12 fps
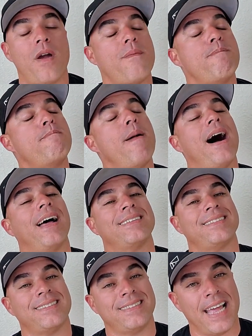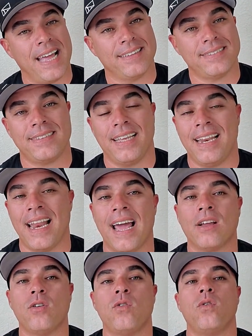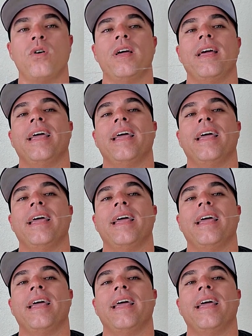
Es bastante largo